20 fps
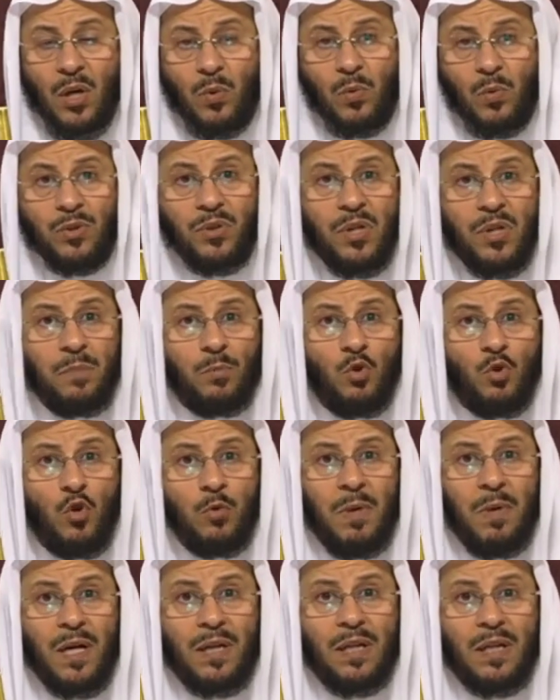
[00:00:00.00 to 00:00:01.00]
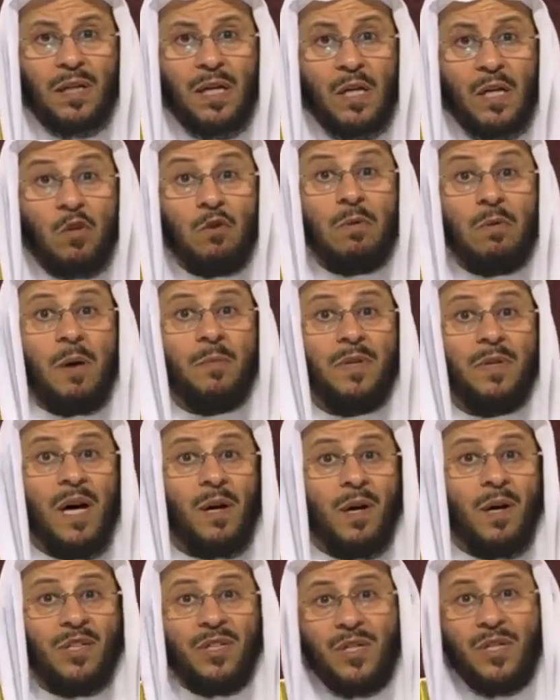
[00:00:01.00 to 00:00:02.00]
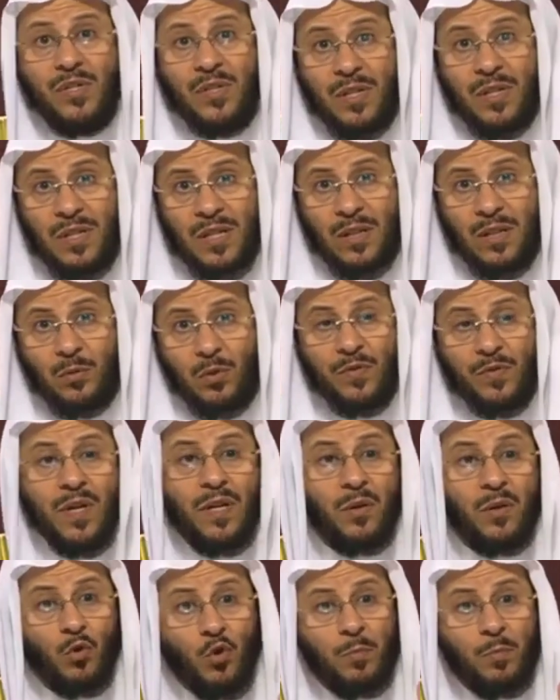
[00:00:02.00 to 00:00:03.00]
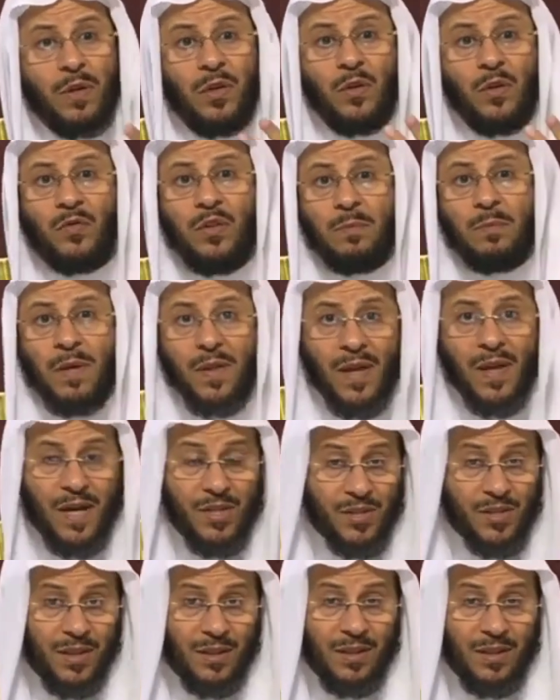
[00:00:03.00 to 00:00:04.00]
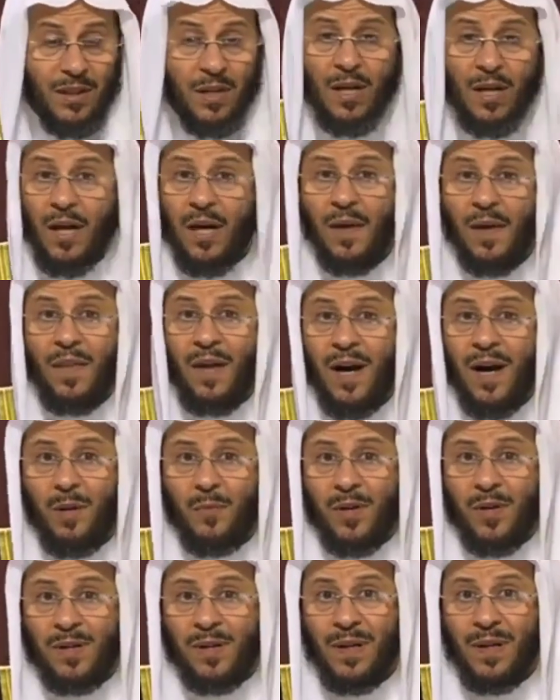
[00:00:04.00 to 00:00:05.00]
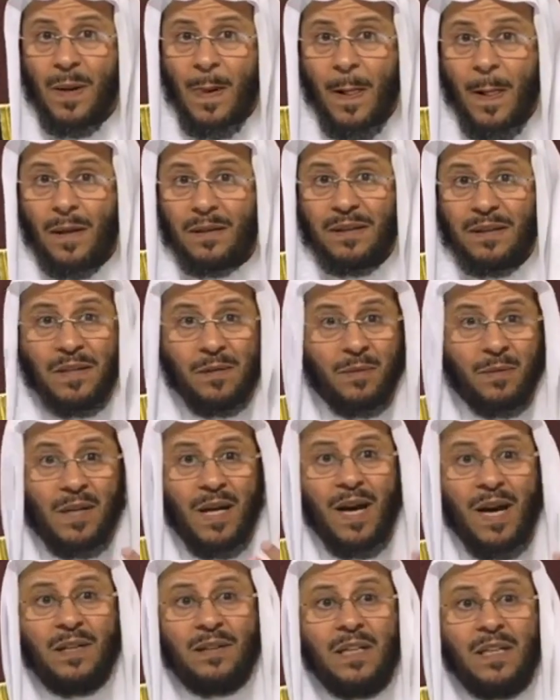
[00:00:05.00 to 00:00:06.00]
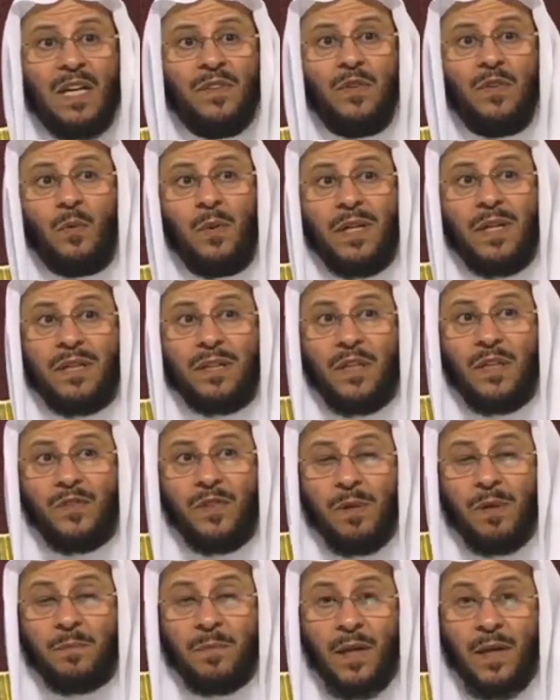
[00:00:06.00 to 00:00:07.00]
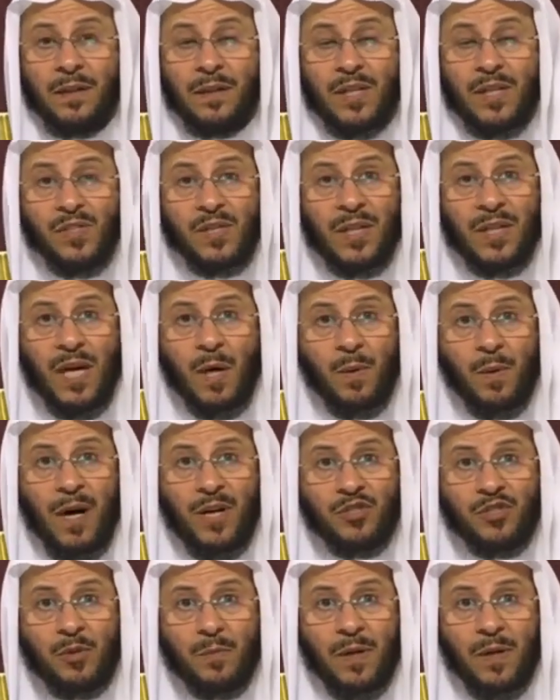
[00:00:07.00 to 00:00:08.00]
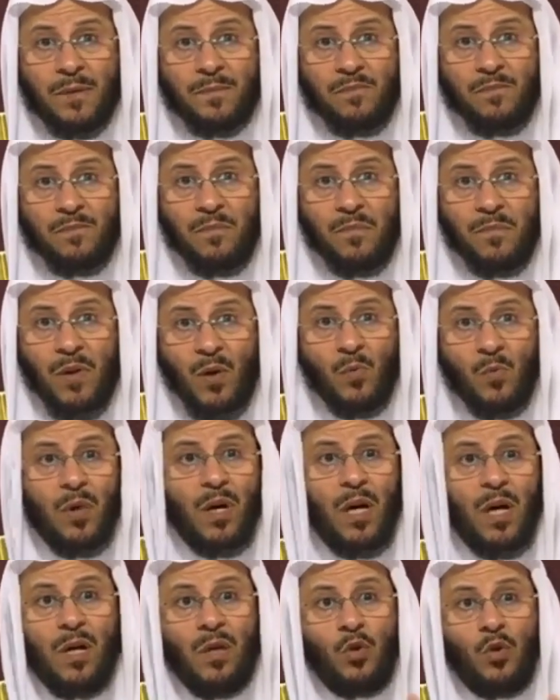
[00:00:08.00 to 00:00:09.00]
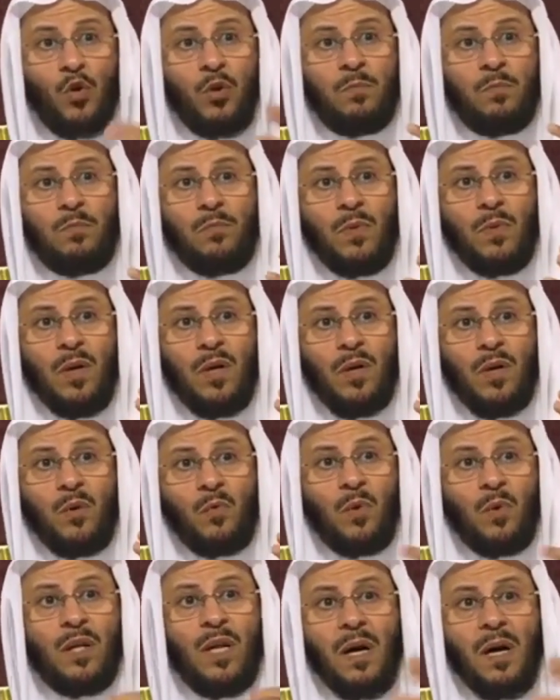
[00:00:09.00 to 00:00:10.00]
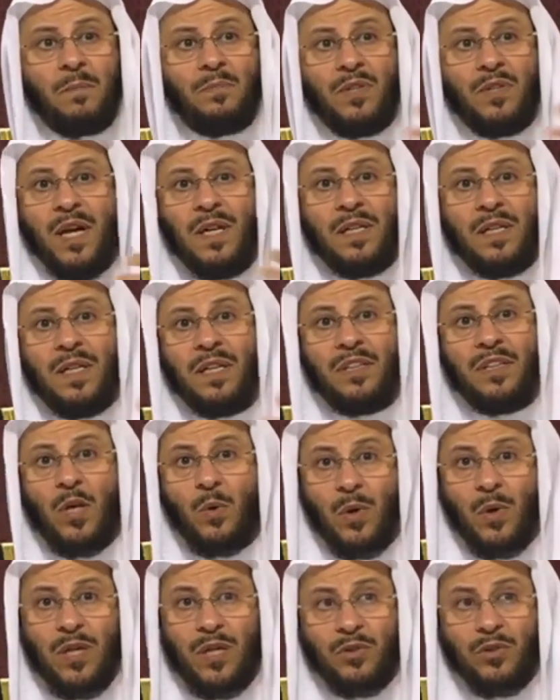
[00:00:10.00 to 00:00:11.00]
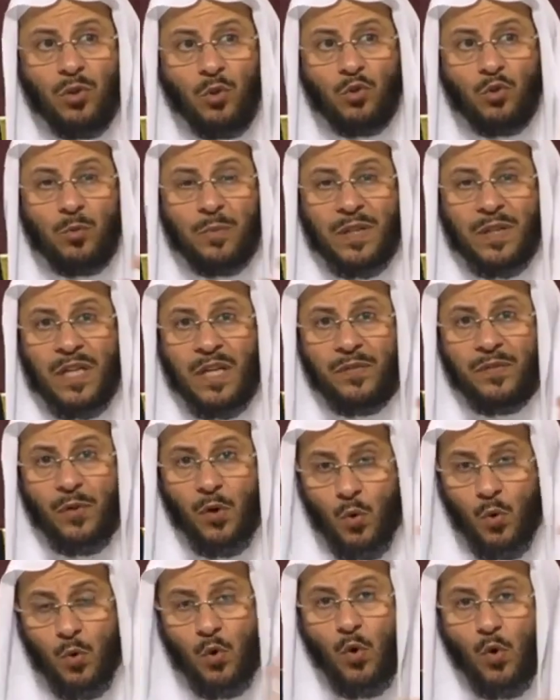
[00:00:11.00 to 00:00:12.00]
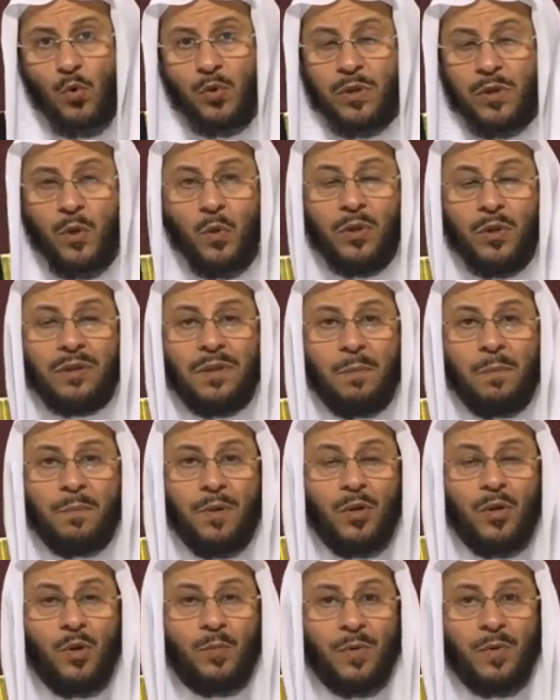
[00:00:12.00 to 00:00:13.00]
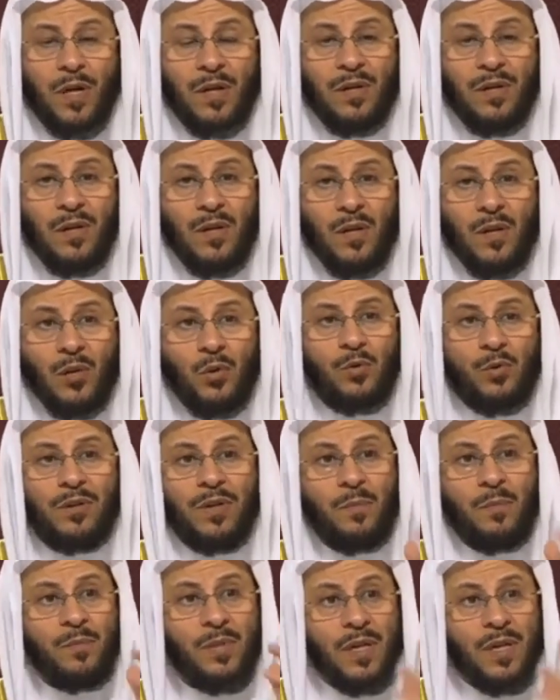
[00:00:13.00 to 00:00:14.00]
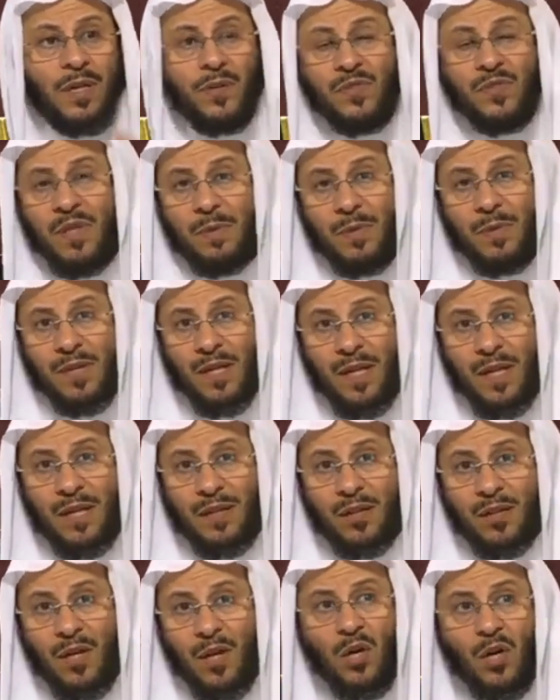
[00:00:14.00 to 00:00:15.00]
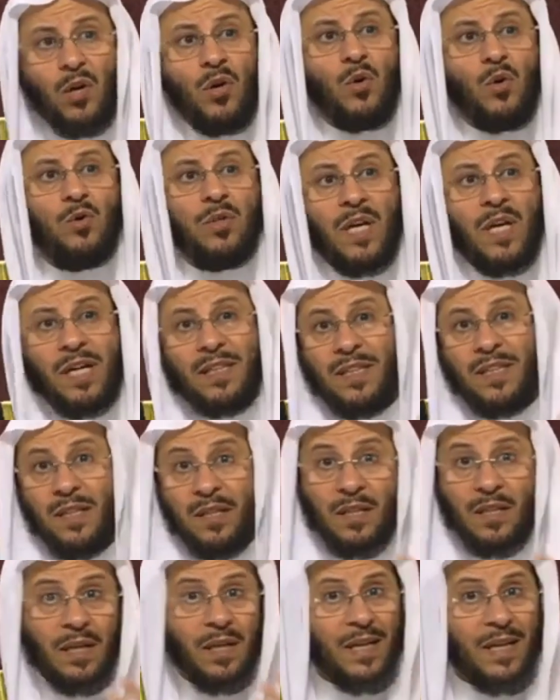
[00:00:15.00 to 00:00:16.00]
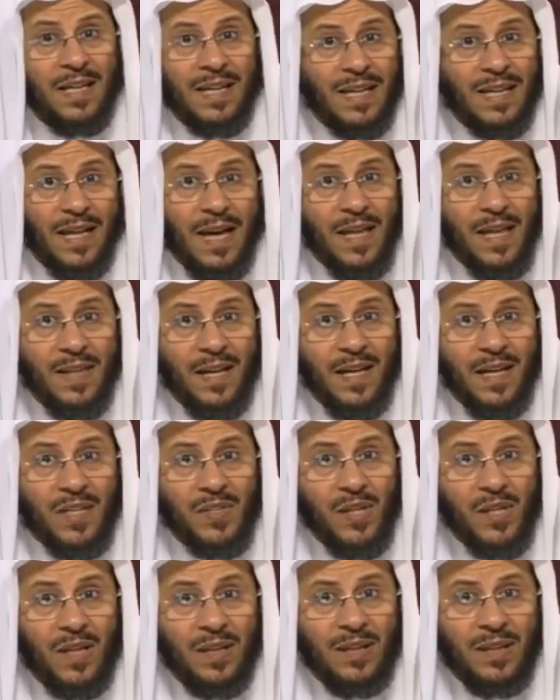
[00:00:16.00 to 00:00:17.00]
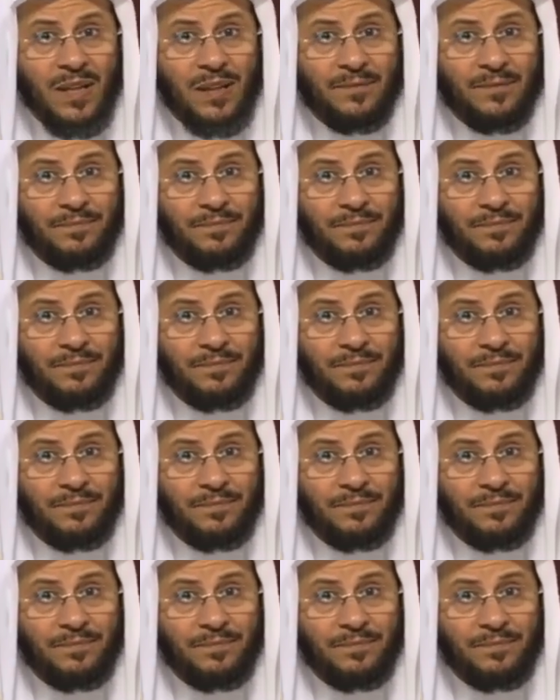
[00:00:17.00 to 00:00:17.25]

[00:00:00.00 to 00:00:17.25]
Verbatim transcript: واضربوهم عليها وهم أبناء عشر سنين وفرقوا بينهم في المضاجع هذا أمر طيب الآن كيف الولد يفهم بأن الصلاة واجبة والأم والأب تاركين الولد يقولون كيف هو هو هو يدبر عمره هو يدبر نفسه مثلا هو يهتدي غير هذا غير صحيح